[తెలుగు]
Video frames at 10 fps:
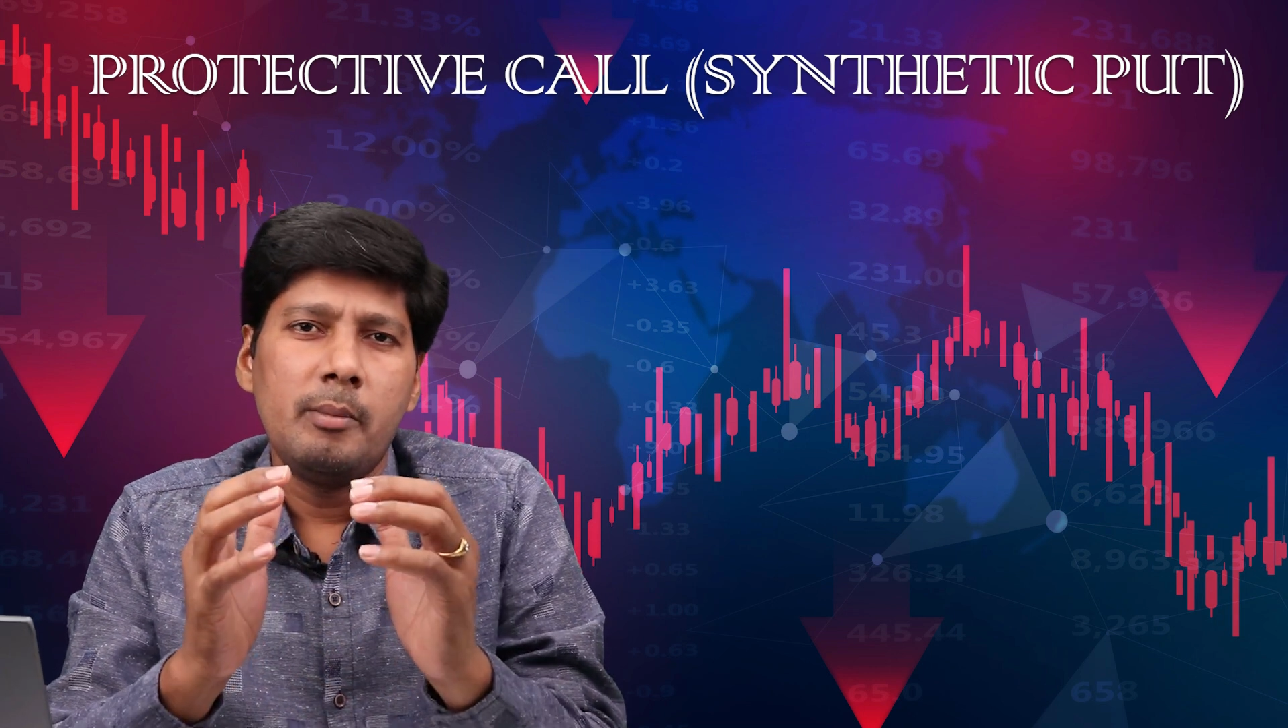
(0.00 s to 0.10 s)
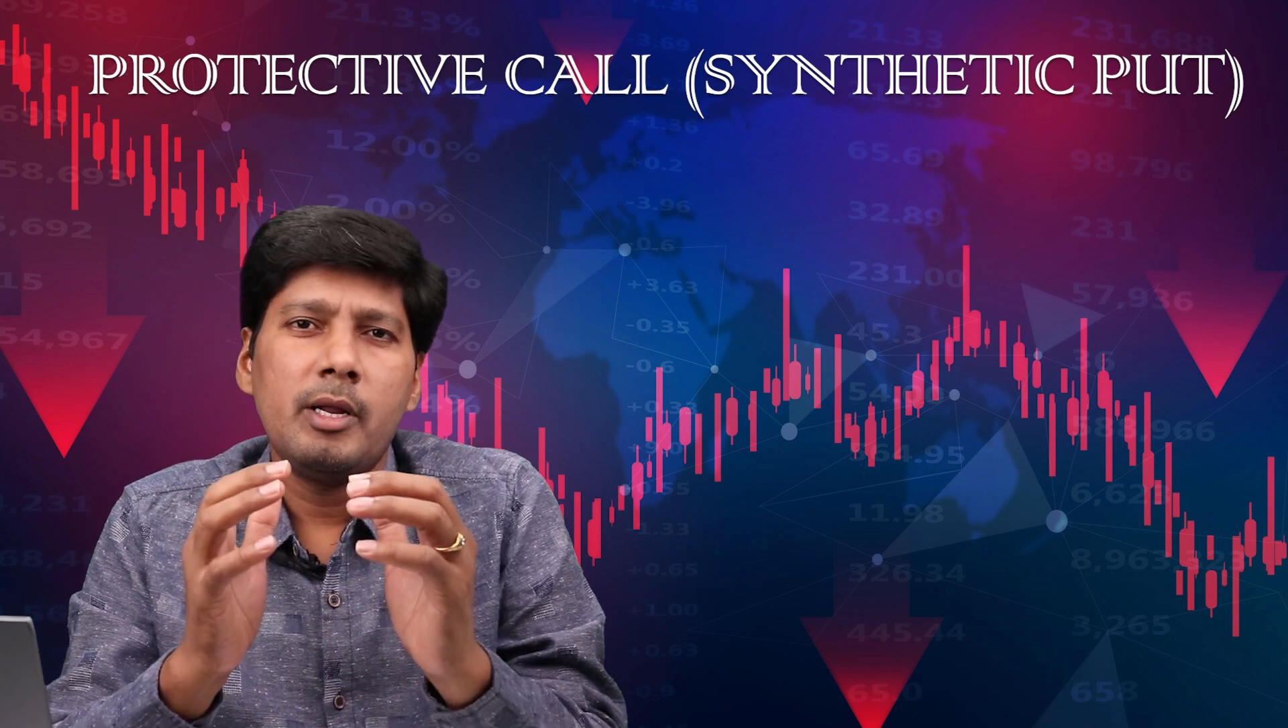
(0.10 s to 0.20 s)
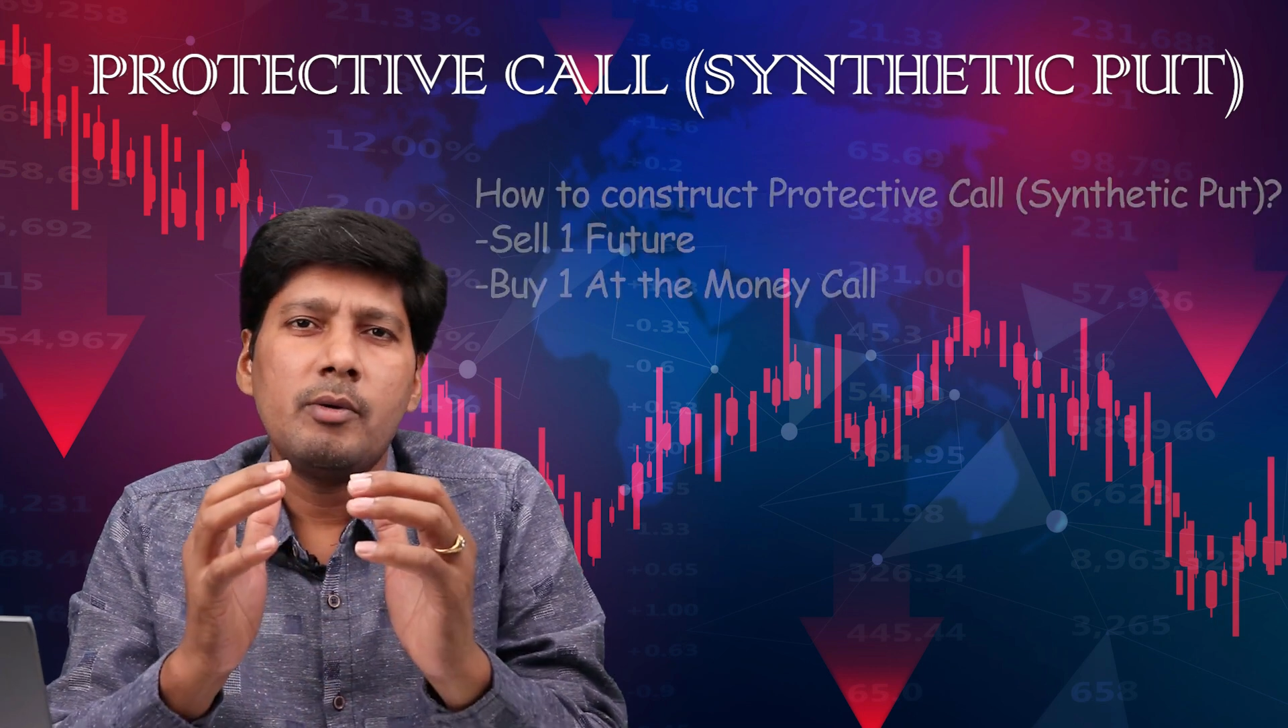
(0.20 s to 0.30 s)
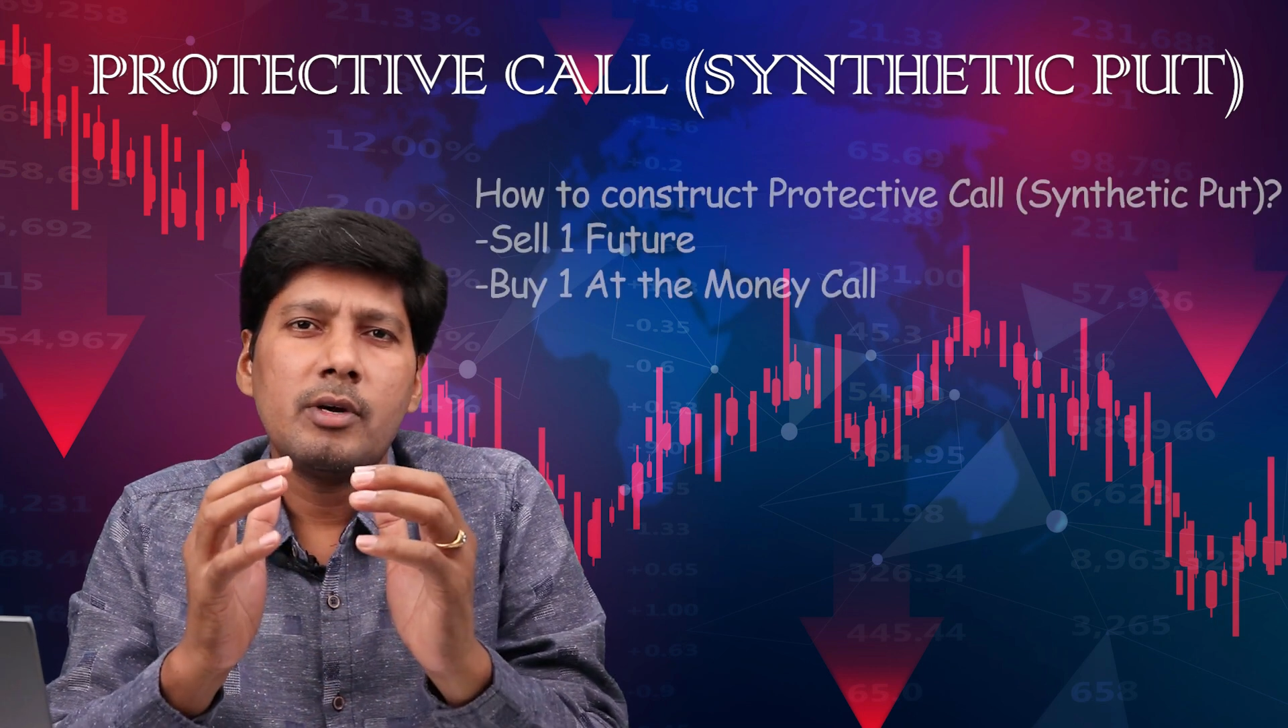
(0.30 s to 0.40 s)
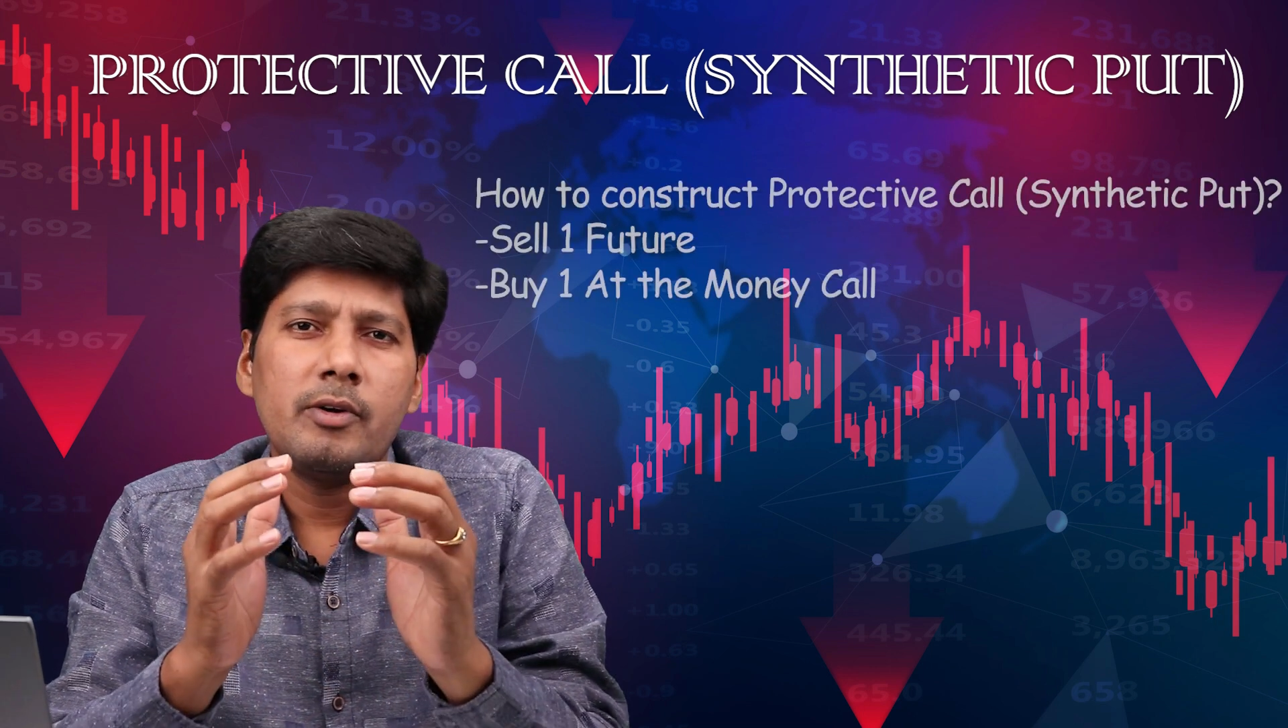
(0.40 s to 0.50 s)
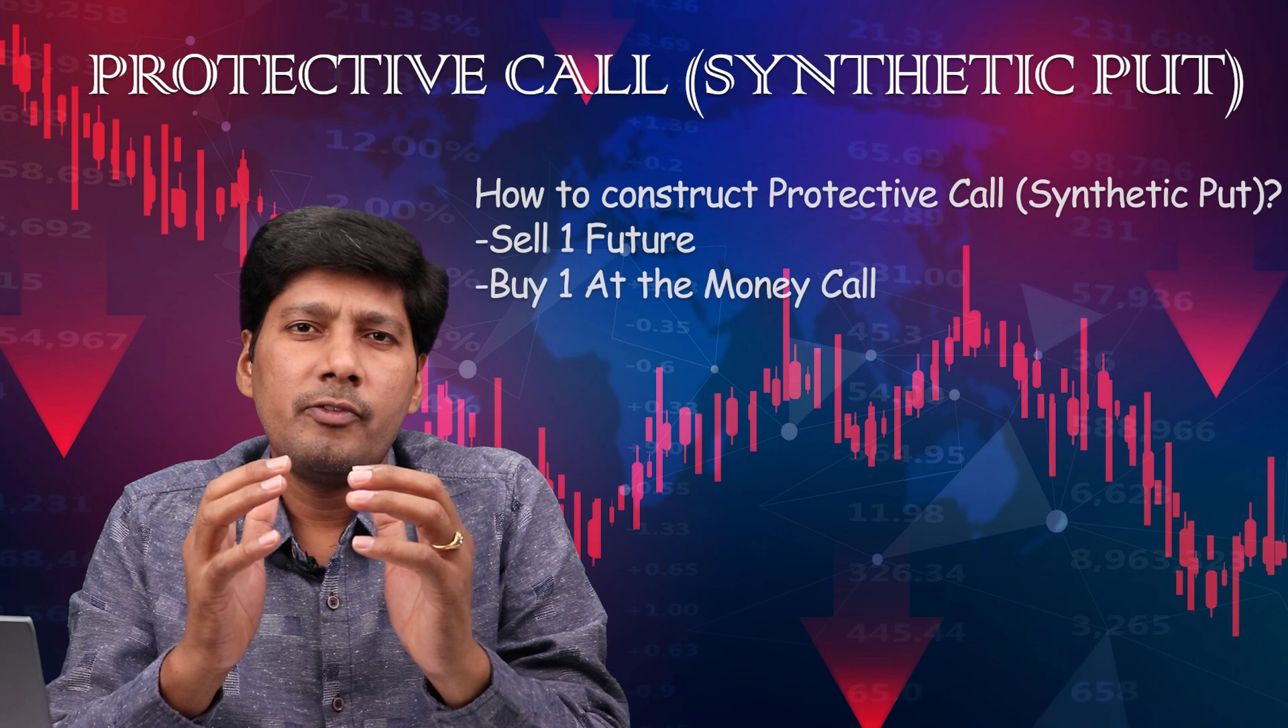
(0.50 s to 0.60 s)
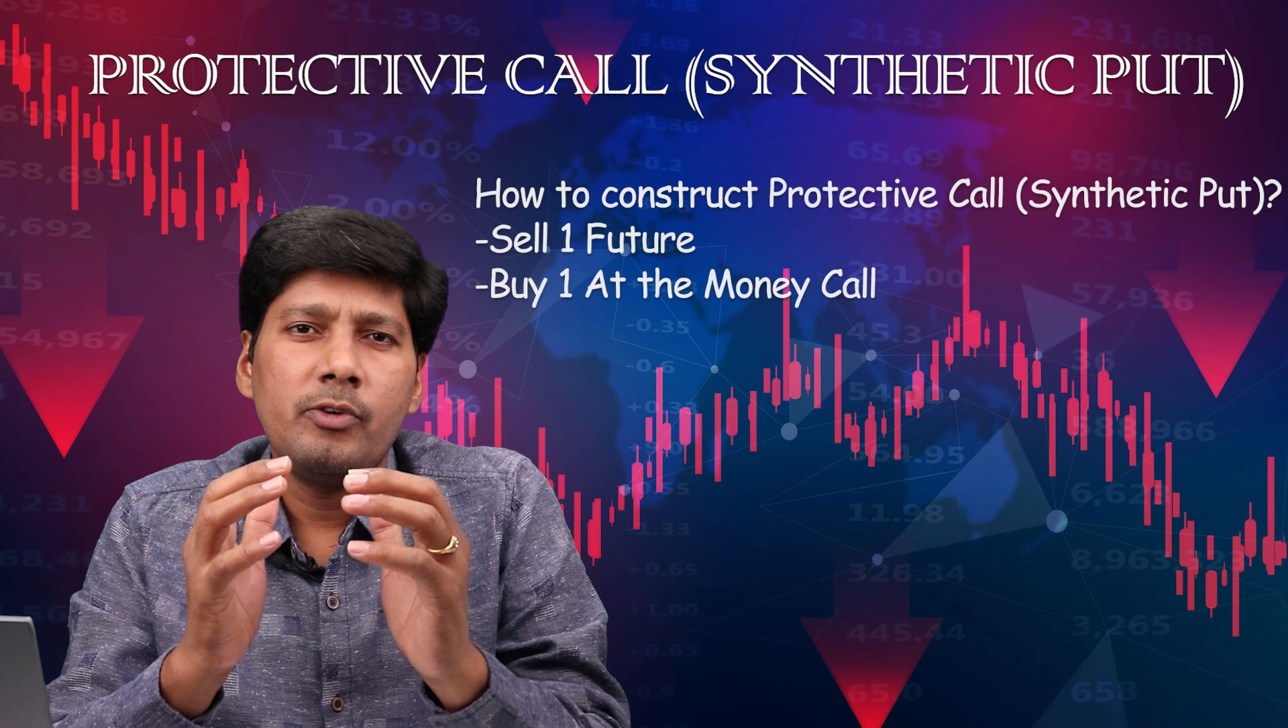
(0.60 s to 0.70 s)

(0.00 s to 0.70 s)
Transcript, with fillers: మనం ఒక